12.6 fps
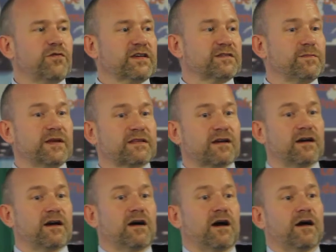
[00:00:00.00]
va se mettre
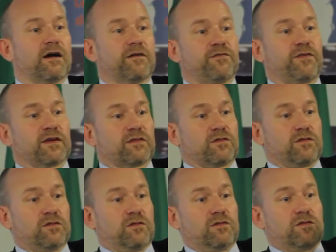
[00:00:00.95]
à, faire
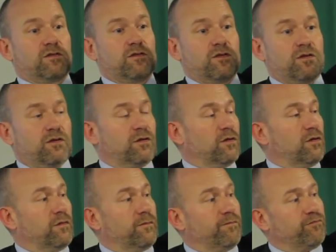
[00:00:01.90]

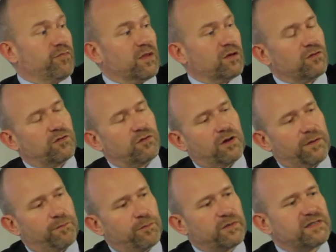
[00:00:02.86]
de, de la
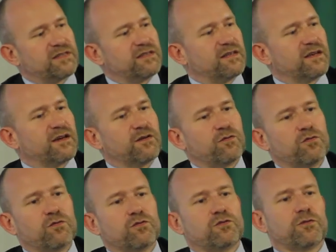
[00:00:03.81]
publicité
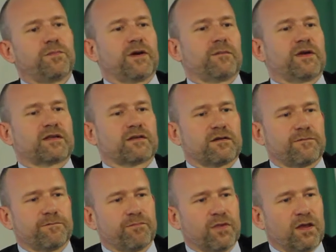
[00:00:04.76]
ou de permettre
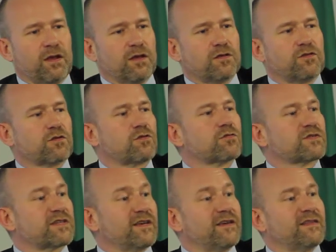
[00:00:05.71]
de
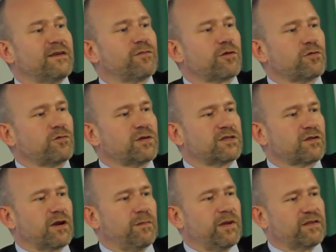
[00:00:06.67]
conseiller des produits
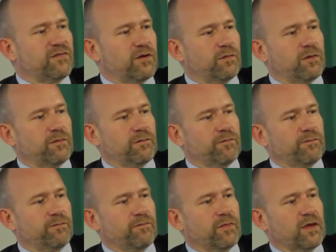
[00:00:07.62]
sur la plateforme.
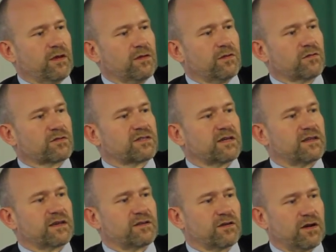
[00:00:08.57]
Donc c'est un
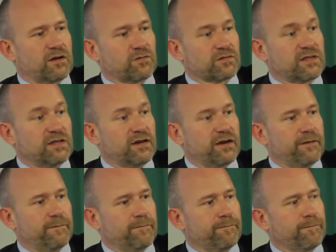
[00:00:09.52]
acteur à considérer.